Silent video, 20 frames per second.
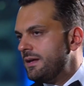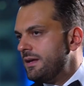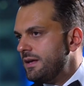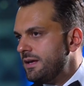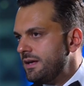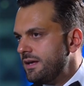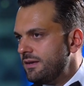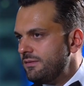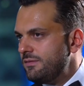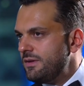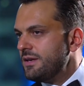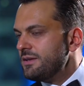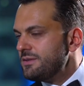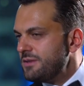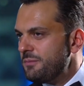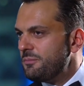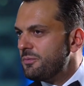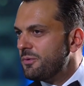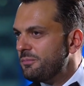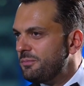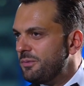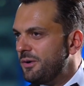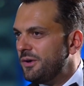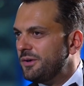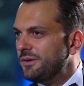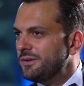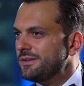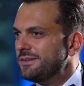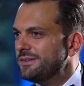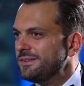eh, viene sempre un
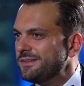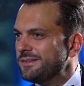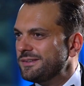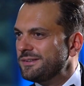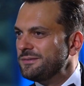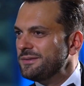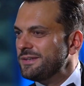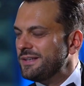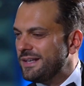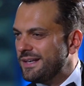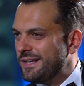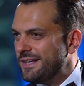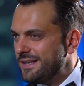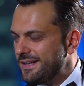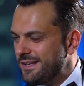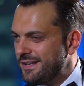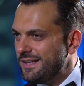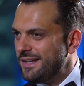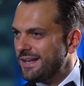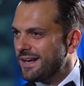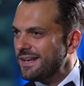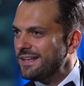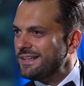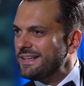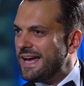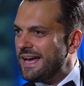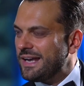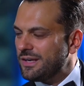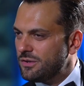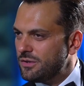po' eh, dire, in, in,
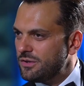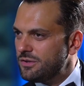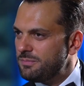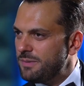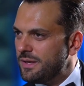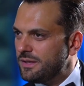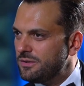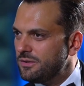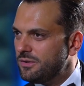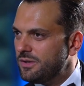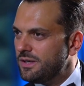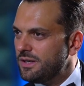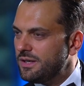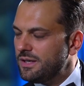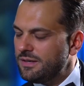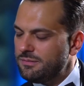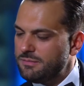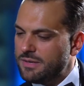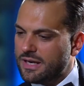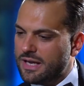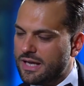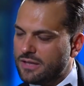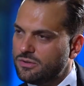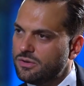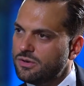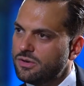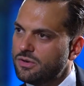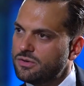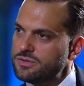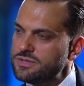ritardo rispetto al, al
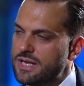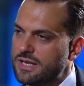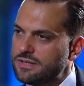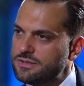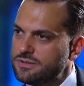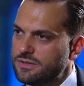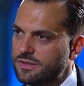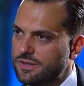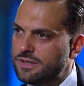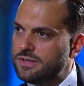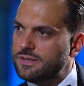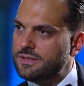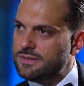mercato anglosassone.